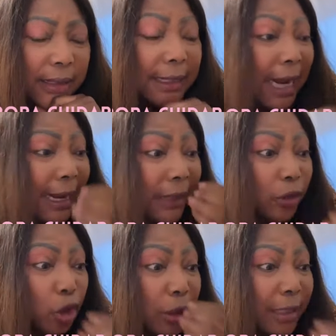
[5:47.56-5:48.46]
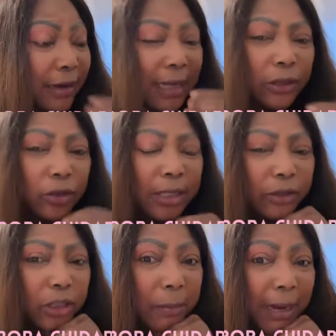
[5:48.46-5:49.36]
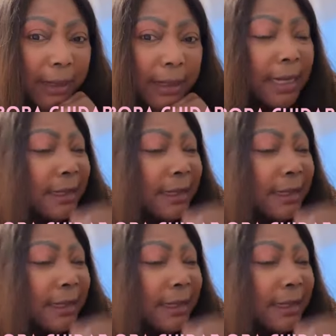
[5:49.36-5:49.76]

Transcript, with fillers: S'il y a quelque chose que, tu que tu es marié,